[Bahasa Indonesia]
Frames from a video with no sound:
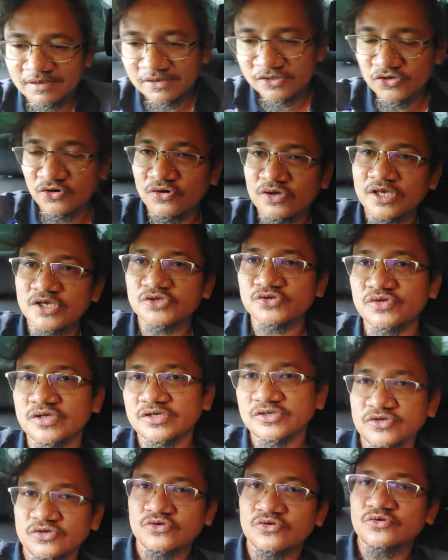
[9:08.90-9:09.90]
joknya sudah
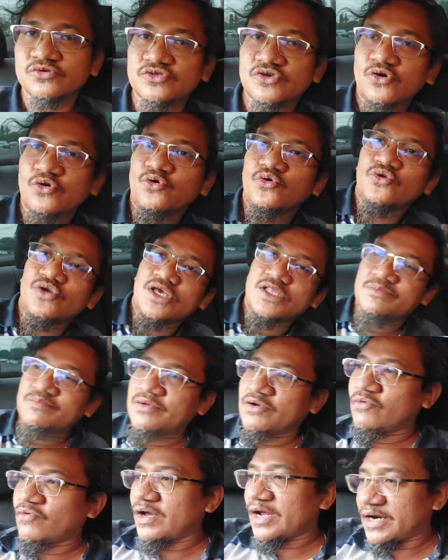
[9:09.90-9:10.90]
jok, jok kulit
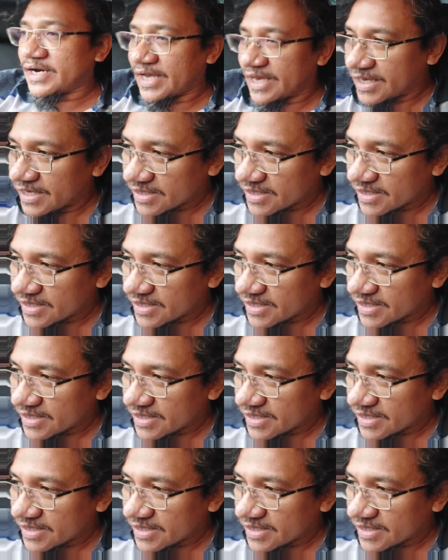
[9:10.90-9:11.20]
berwarna